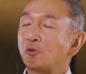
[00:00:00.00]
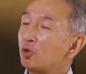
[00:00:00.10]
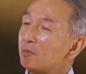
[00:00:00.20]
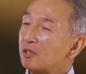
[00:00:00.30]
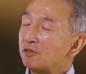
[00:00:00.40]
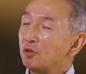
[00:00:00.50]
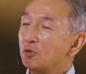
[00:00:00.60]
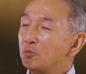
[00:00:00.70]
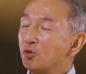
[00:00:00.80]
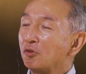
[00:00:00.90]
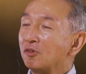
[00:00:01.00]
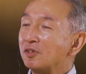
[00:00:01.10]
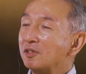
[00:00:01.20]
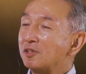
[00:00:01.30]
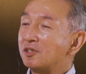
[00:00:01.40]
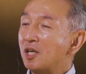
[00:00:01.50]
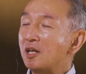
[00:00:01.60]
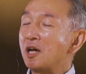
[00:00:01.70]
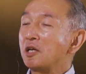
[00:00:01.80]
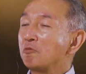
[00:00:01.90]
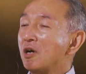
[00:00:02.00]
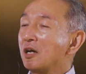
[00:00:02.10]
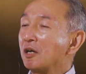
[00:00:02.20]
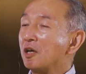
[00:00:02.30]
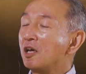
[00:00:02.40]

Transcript: 例えばですけれども、世界は